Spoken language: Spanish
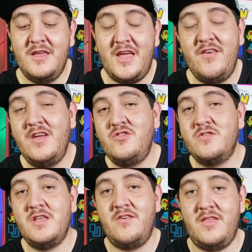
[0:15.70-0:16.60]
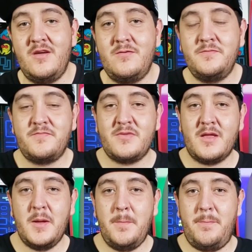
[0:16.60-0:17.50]
Ya había hecho este video,
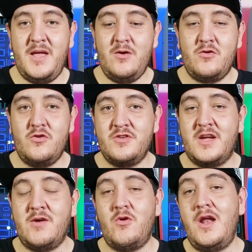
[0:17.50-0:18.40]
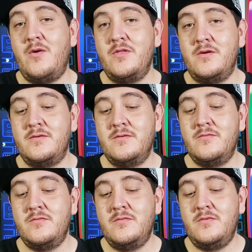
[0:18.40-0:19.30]
pero no se grabó el audio.
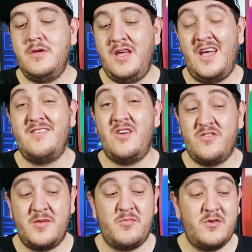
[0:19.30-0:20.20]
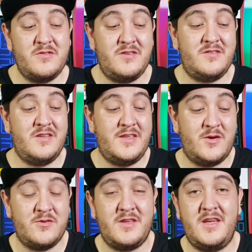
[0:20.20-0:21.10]
Y ahí hice los unboxings,
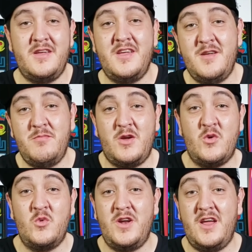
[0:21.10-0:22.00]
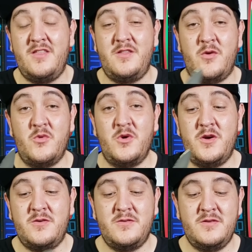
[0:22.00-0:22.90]
ya usé mi cuna de
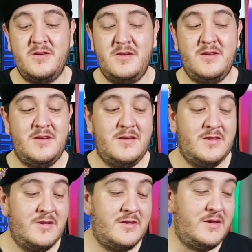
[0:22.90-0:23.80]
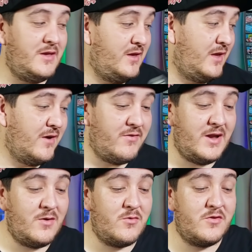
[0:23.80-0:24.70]
Naruto y abrí
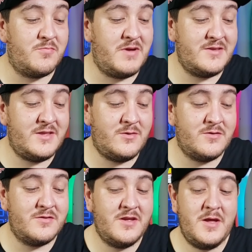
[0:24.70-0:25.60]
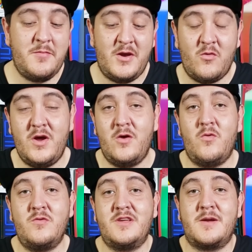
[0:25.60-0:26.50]
algunos plásticos. Pero bueno,
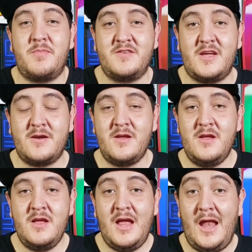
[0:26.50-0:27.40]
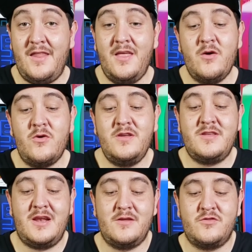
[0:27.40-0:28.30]
vamos a repasar. El día de hoy
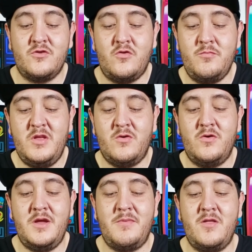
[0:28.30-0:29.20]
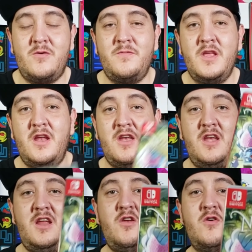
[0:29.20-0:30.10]
se lanzó un videojuego llamado
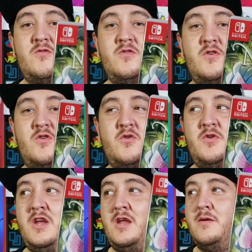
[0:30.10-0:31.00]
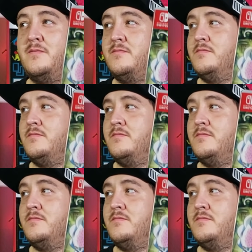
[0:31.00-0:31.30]
Nino Kuni.